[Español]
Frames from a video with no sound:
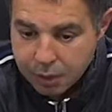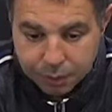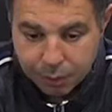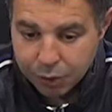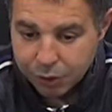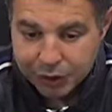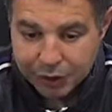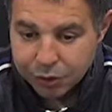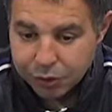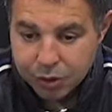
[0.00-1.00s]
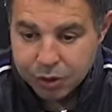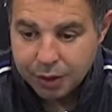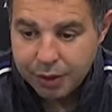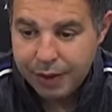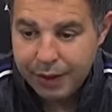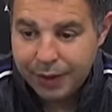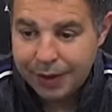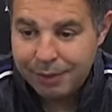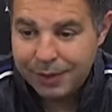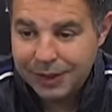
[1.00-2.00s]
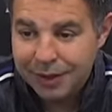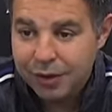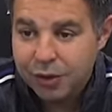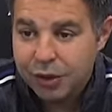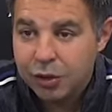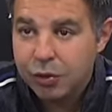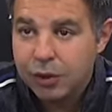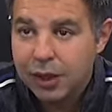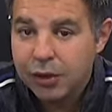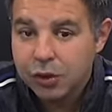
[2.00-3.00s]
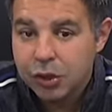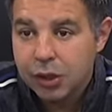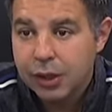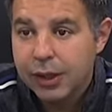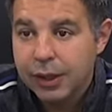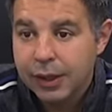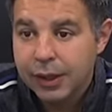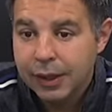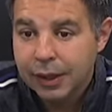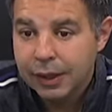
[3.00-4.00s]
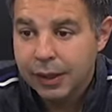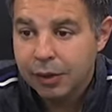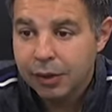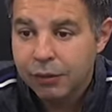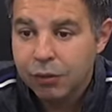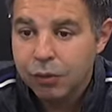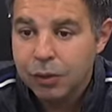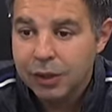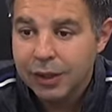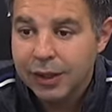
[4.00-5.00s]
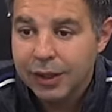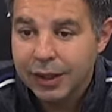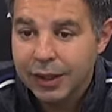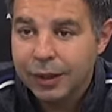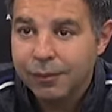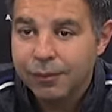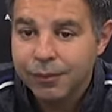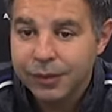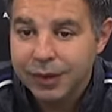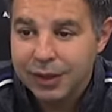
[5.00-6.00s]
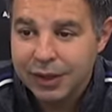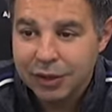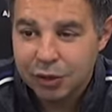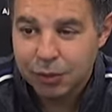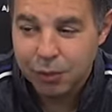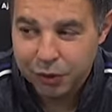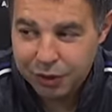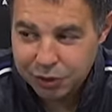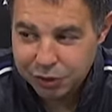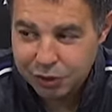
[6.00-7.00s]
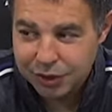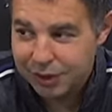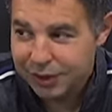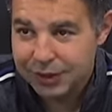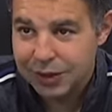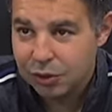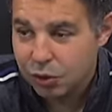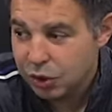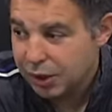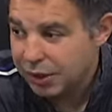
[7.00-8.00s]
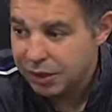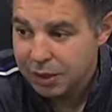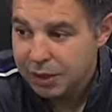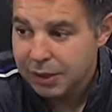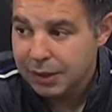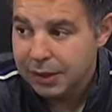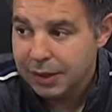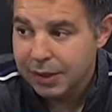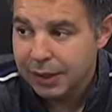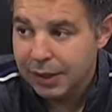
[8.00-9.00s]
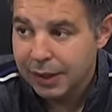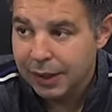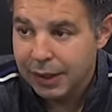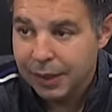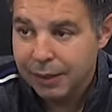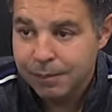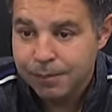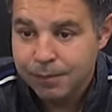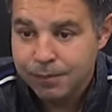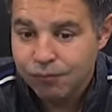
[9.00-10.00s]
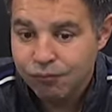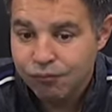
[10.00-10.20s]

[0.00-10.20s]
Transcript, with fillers: Por lo tanto, eh, a pesar de los resultados, eh, creo que el fútbol tiene mm, estos procesos, tiene estas cosas y que mm,